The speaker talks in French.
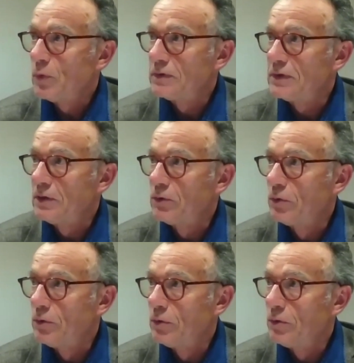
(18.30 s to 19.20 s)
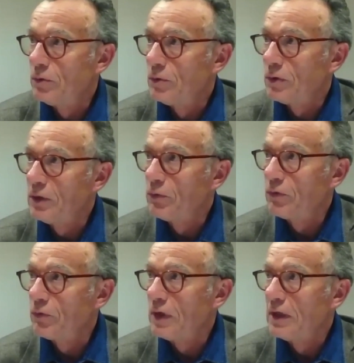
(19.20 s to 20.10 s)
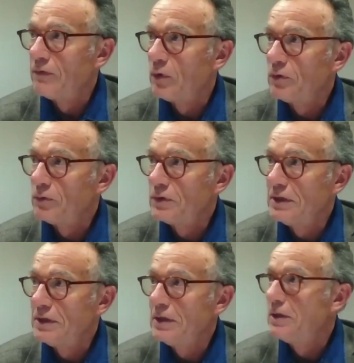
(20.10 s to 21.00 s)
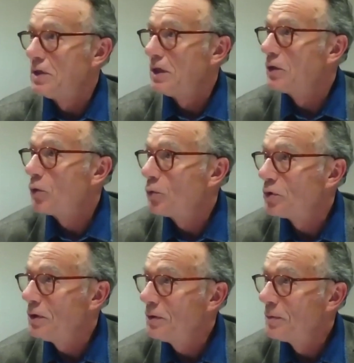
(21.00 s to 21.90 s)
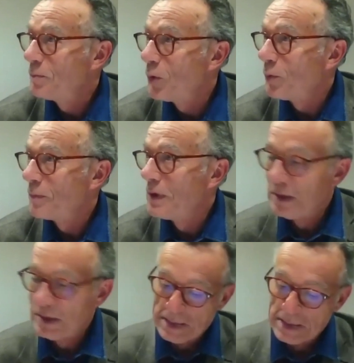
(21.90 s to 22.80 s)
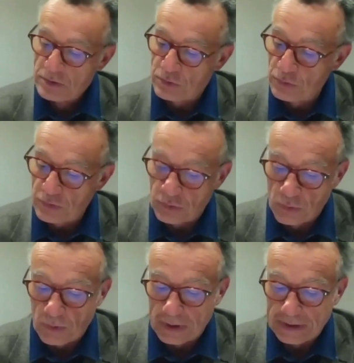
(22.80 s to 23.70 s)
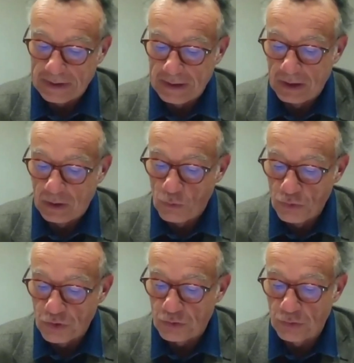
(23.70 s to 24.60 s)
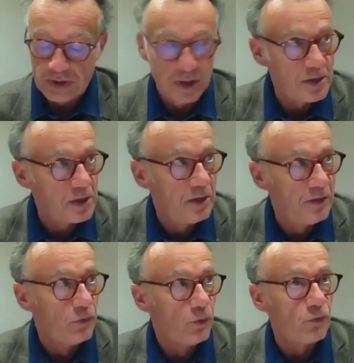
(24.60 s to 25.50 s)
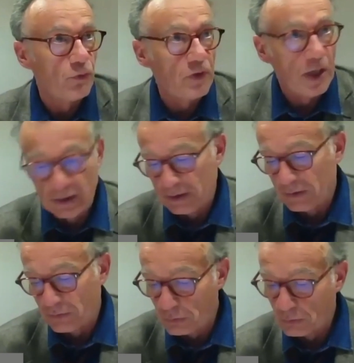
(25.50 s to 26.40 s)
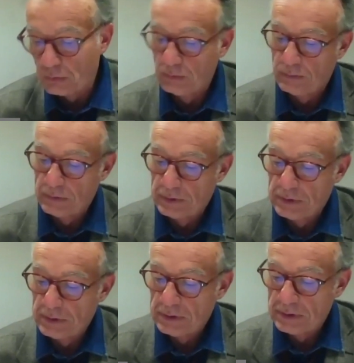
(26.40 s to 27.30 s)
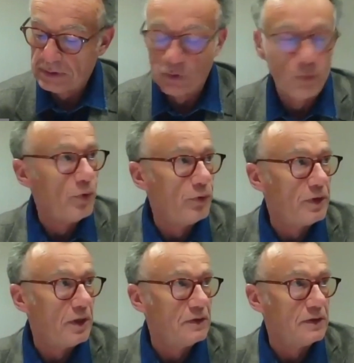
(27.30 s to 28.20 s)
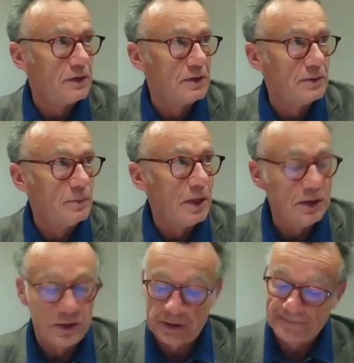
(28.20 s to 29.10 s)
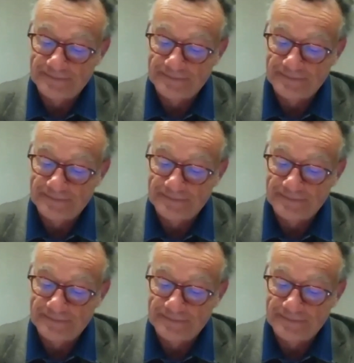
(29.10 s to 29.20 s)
cette euh, réduction de l'individu à la société est déjà étrange. Hein. bon. Ce sont des couches successives de socialisation, si l'on peut utiliser cette image,